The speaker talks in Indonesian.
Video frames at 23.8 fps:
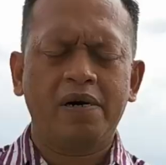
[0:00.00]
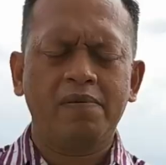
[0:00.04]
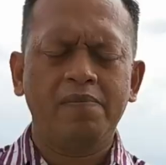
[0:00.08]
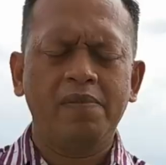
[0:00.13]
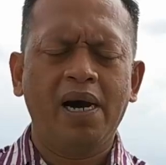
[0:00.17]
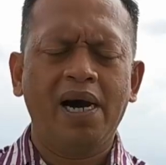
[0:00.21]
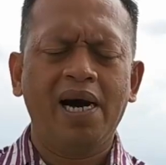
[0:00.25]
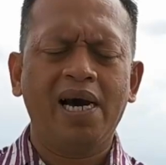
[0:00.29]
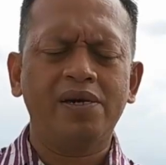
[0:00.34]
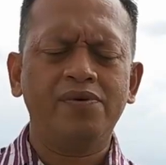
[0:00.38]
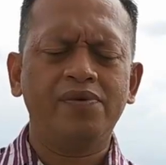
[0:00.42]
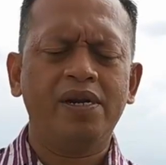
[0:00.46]

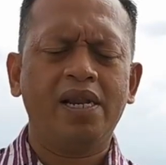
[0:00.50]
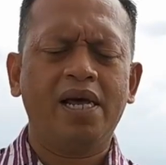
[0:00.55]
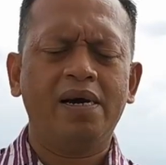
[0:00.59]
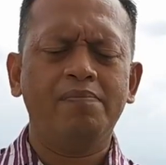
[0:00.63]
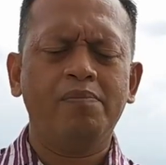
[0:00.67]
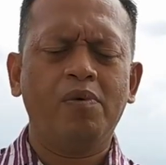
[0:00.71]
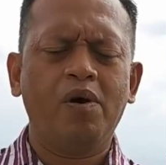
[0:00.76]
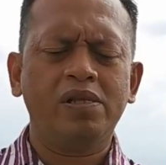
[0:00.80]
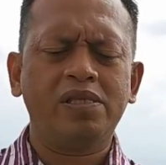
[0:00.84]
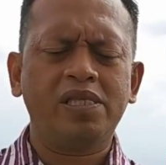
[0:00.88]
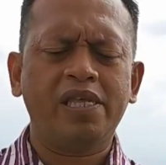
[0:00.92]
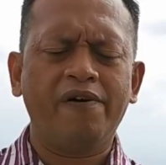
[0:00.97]
Perbaharuilah
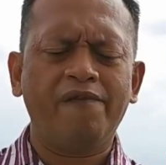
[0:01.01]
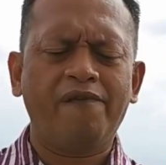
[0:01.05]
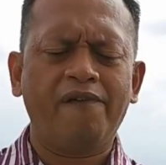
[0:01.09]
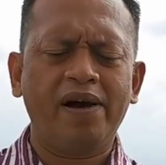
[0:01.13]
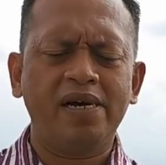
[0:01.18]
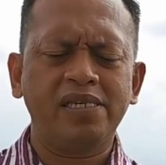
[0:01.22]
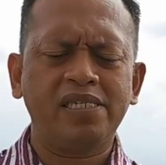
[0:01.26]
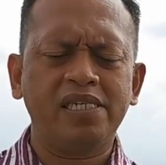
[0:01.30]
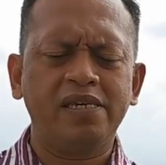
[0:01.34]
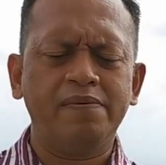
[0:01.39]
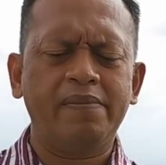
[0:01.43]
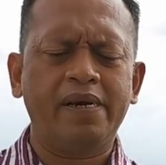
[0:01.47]

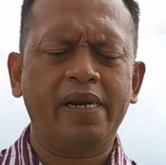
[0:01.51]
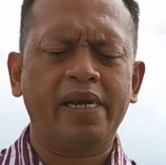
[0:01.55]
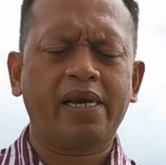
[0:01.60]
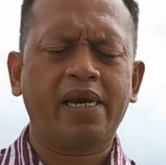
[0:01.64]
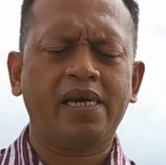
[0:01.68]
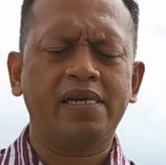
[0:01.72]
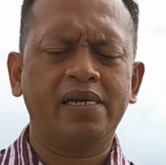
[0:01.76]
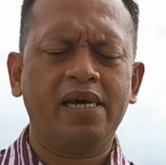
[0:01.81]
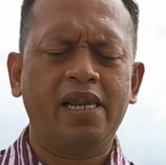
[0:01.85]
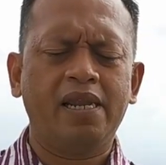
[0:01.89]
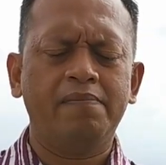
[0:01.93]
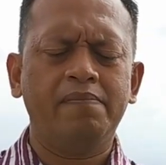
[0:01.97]
motivasi
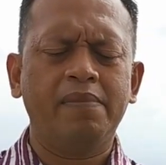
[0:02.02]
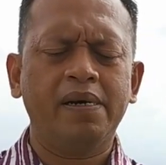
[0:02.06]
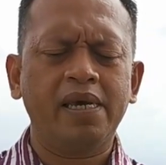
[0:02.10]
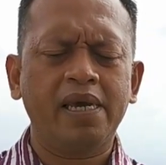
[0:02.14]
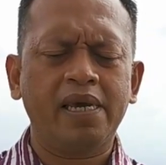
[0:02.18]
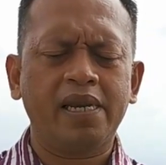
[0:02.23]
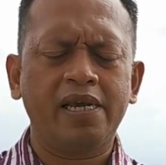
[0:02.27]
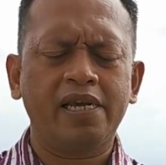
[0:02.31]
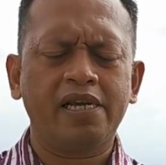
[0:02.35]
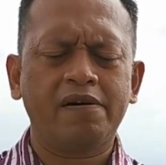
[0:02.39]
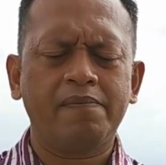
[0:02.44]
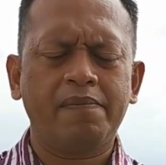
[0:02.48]
mereka dalam
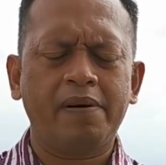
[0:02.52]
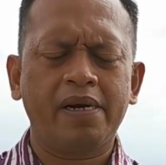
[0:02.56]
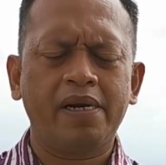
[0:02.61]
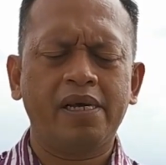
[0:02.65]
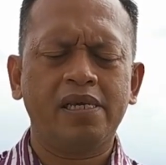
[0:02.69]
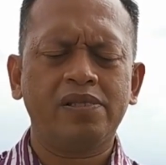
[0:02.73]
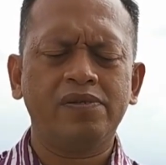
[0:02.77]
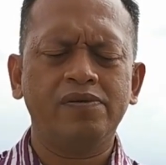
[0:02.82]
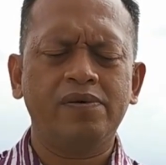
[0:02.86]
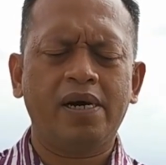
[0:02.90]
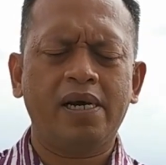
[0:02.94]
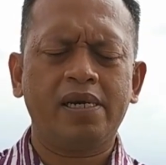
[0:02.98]
mengiring
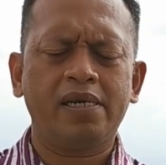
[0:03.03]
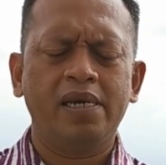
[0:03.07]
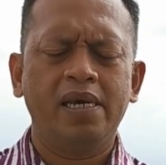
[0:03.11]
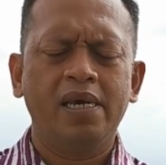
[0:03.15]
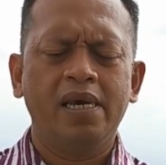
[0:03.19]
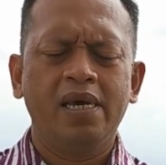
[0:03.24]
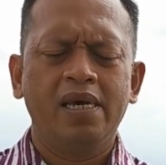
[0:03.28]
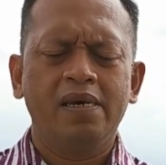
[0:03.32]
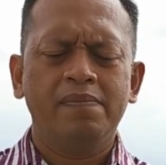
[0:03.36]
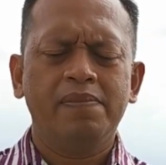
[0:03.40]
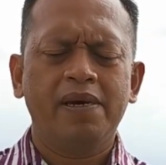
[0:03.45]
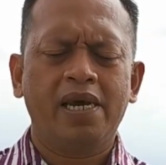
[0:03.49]
kepada Tuhan.
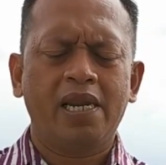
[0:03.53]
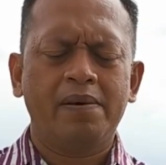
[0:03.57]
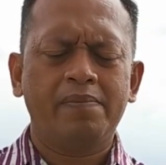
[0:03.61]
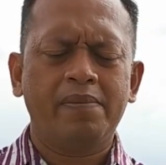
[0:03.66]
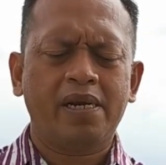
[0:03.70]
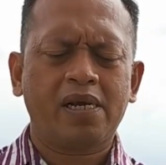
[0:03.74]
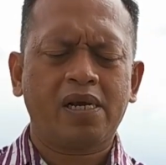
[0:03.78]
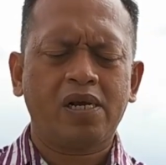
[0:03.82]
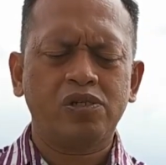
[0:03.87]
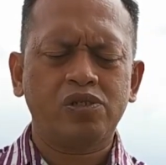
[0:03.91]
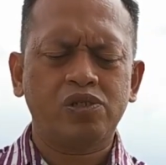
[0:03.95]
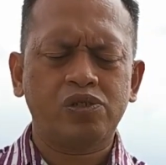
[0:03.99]

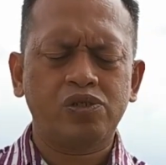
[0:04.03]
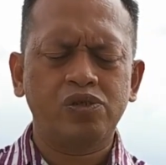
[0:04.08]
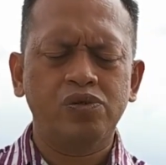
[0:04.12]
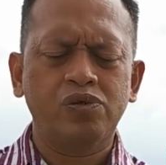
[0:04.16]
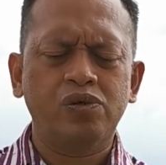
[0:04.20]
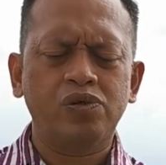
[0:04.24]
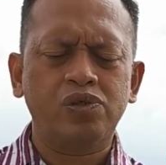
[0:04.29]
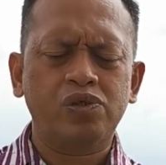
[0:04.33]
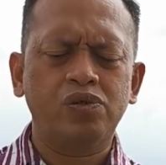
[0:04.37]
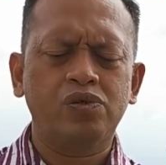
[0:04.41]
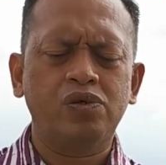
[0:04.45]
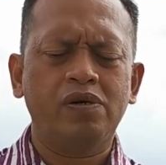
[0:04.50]
Biarlah mereka
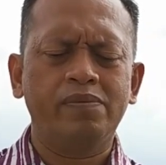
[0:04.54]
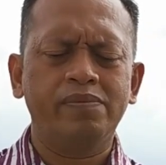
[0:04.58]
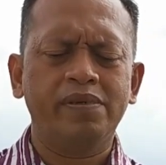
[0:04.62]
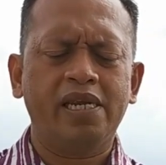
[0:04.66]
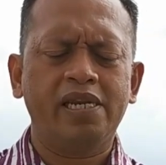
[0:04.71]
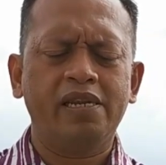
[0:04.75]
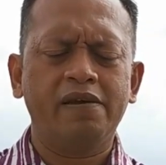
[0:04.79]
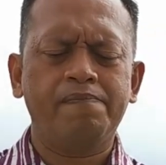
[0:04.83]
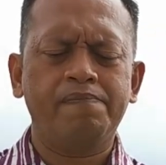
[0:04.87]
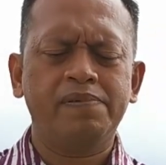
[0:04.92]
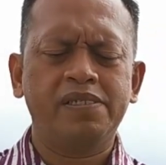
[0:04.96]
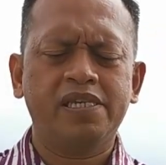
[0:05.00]
sungguh-sungguh
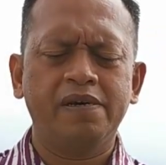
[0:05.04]
menjadi